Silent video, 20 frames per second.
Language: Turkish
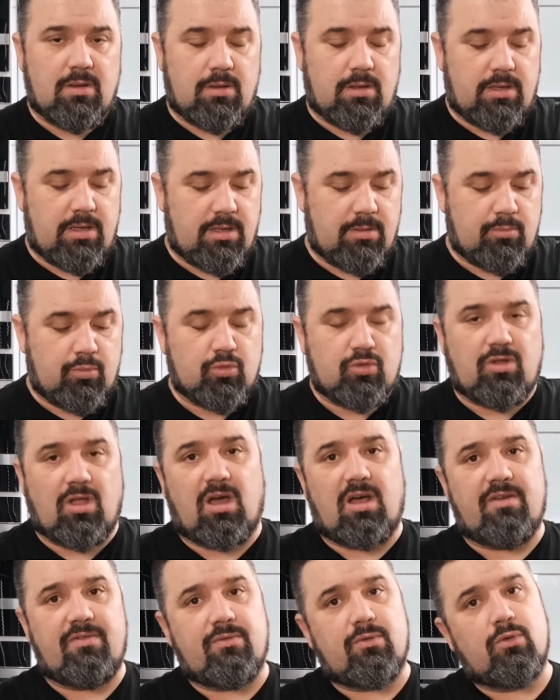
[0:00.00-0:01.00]
E, bu
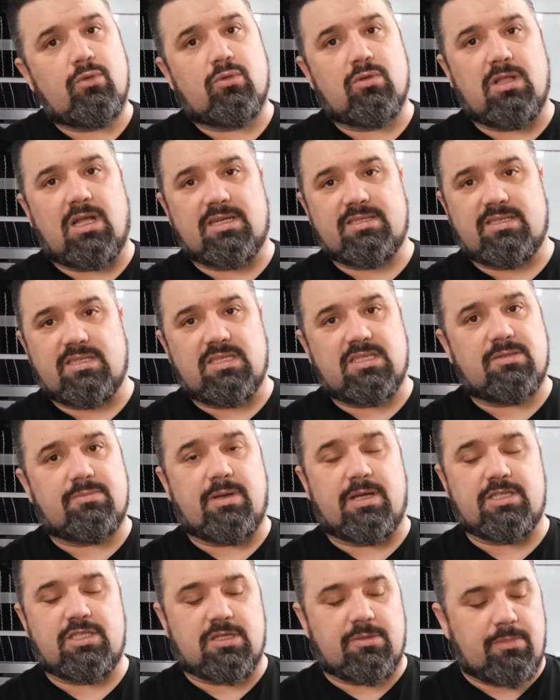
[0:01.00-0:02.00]
tarifi uygularsanız
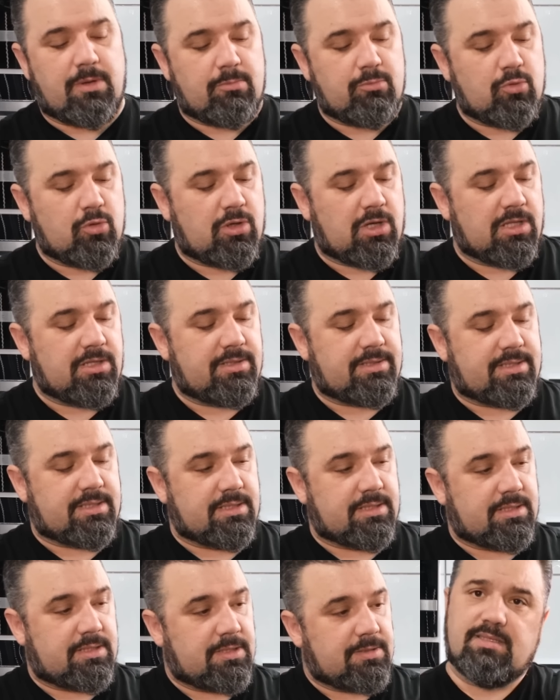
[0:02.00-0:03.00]
bence memnun
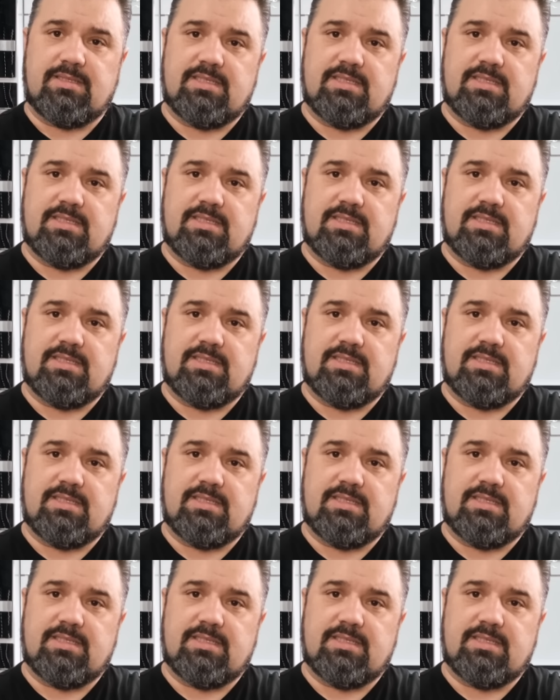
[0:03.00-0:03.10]
kalırsınız.